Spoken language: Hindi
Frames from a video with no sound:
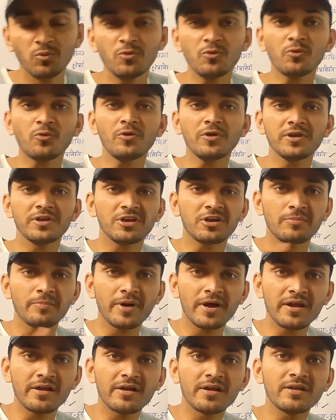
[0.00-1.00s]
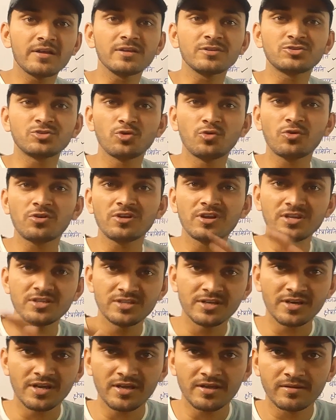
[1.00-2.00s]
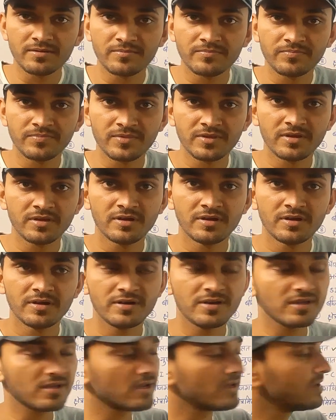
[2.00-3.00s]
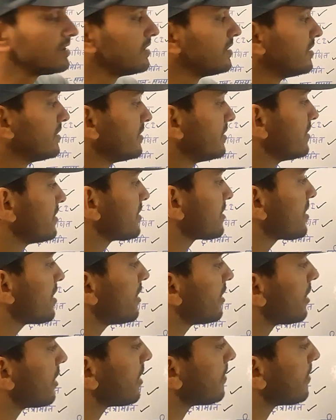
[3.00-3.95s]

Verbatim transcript: उनको एक बार करके छोड़ नहीं देना है ठीक है इनका